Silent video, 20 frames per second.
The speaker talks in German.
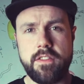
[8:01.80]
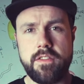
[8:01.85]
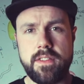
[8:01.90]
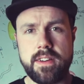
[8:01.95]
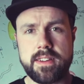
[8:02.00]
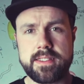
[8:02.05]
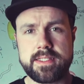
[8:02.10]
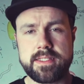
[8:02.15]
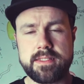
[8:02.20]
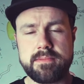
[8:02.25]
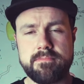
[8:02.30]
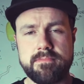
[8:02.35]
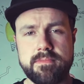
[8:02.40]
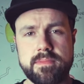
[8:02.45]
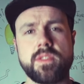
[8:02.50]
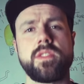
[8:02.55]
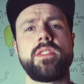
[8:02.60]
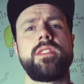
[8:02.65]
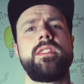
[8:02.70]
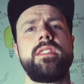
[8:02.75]
aufwachsen,
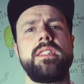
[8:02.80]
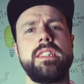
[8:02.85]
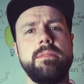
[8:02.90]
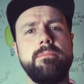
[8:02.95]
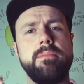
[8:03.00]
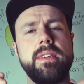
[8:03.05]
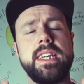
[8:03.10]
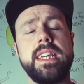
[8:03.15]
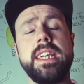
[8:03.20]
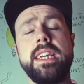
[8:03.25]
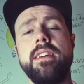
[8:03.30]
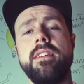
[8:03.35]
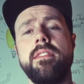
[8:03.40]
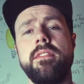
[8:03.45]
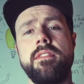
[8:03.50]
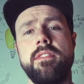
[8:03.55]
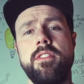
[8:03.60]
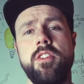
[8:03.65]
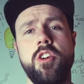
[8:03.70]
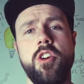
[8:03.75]
sondern im
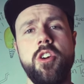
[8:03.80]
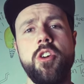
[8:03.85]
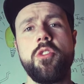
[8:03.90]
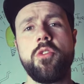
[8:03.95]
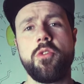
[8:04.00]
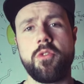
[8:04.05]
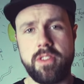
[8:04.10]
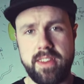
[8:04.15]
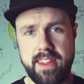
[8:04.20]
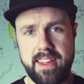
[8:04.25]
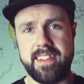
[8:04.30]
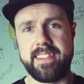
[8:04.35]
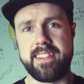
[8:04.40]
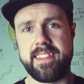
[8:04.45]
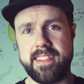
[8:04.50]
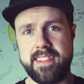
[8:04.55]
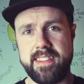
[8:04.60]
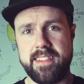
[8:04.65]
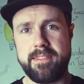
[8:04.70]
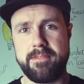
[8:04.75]
Hier und
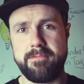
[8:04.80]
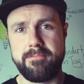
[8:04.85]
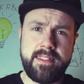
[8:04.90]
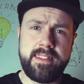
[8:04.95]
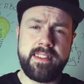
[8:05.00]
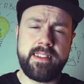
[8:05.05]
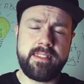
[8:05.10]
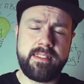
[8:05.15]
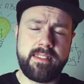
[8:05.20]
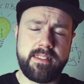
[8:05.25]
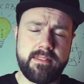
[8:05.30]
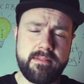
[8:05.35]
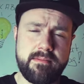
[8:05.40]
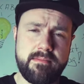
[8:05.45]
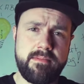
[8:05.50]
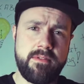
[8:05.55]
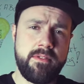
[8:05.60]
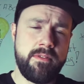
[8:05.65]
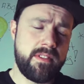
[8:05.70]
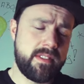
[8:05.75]
Jetzt. Was sagt ihr?
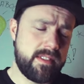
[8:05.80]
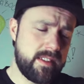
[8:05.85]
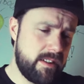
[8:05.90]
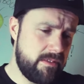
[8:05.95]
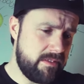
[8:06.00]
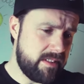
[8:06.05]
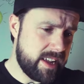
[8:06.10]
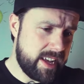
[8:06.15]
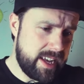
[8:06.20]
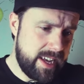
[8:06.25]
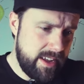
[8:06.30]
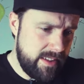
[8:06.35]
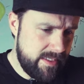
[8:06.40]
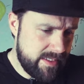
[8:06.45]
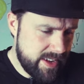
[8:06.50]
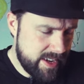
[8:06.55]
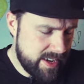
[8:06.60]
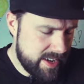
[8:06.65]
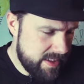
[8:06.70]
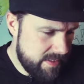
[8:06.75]
Los, haut
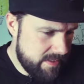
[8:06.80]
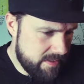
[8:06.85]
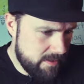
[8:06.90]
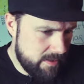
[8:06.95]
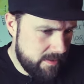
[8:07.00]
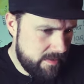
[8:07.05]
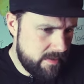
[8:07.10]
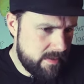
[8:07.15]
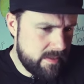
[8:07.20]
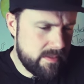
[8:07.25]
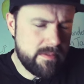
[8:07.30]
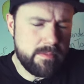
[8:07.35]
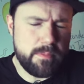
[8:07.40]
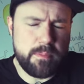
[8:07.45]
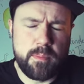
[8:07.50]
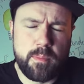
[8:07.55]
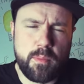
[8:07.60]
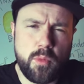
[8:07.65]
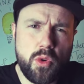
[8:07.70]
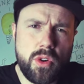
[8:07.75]
rein, seid ganz offen.
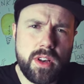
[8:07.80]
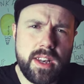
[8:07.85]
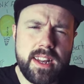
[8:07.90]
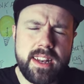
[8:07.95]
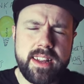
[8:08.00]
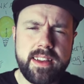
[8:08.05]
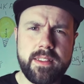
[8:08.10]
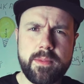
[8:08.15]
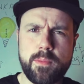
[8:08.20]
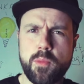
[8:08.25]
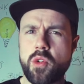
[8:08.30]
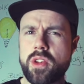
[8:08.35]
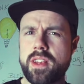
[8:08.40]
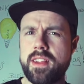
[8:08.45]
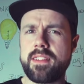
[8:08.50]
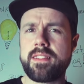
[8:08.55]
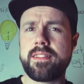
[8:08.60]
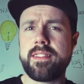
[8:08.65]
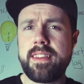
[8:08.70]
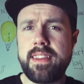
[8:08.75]
Mögt ihr das, mögt
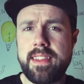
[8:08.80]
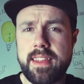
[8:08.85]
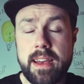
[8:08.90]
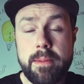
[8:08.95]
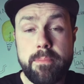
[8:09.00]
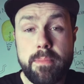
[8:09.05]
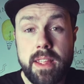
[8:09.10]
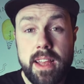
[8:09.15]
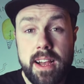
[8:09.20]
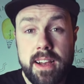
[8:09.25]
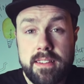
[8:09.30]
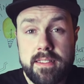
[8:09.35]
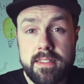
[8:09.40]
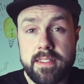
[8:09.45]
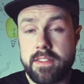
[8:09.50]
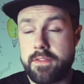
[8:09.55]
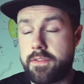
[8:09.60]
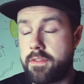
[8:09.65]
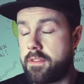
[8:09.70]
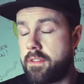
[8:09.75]
ihr das nicht? Habt ihr
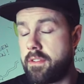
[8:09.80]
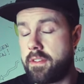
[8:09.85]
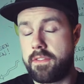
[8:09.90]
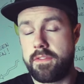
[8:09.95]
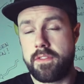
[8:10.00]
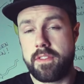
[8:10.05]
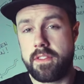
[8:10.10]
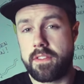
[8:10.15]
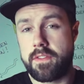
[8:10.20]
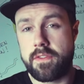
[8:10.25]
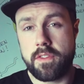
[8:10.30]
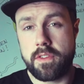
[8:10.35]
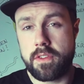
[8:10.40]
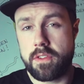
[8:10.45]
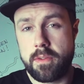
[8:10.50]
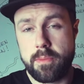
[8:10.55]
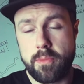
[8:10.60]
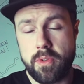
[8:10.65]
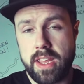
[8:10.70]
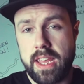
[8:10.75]
Angst davor? Ich finde es
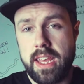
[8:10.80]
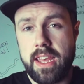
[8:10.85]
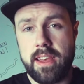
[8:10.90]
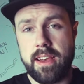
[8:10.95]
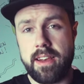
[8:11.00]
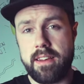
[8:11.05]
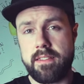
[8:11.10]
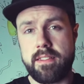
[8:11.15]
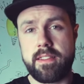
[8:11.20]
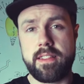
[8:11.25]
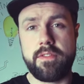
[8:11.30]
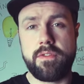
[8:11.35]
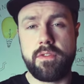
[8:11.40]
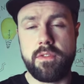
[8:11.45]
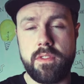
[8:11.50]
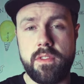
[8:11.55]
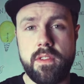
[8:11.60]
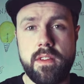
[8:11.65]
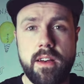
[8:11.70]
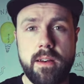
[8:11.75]
vollkommen okay, Angst
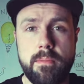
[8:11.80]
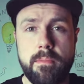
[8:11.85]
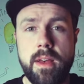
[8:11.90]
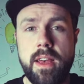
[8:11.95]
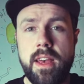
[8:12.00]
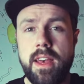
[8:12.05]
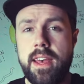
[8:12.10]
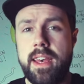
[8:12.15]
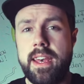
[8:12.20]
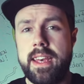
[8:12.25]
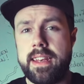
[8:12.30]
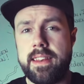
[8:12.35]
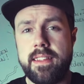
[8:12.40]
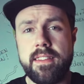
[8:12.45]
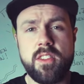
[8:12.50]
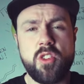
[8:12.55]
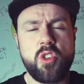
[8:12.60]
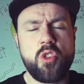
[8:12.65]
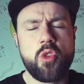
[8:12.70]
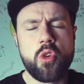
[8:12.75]
davor zu haben,
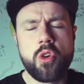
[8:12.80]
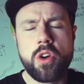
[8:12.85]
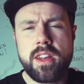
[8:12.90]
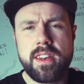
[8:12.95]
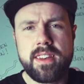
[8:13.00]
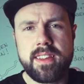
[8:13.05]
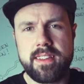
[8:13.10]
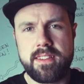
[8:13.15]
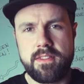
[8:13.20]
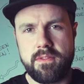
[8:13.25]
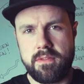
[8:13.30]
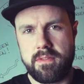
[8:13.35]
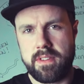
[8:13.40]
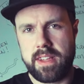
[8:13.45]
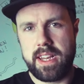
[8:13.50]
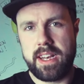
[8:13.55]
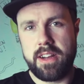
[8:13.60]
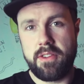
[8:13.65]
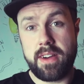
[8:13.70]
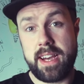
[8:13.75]
diese neuen
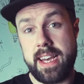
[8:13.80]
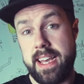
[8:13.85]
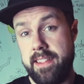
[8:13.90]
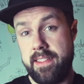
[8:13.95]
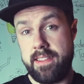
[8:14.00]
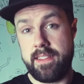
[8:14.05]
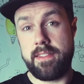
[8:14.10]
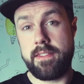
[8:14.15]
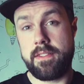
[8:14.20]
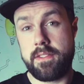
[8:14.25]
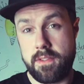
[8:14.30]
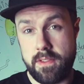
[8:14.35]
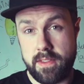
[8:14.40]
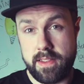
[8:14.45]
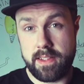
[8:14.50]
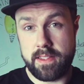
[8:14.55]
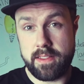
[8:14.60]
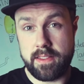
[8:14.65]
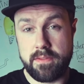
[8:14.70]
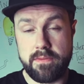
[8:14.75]
Technologien auch
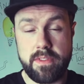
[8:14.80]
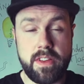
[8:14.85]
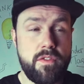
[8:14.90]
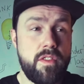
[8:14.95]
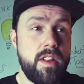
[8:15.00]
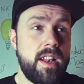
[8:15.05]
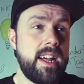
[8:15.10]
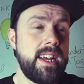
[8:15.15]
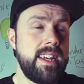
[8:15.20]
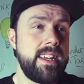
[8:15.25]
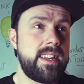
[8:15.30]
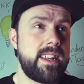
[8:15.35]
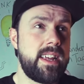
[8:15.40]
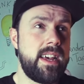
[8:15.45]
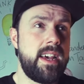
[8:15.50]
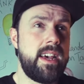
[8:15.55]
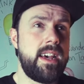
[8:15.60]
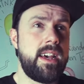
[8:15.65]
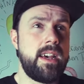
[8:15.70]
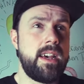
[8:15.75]
einzusetzen, weil vielleicht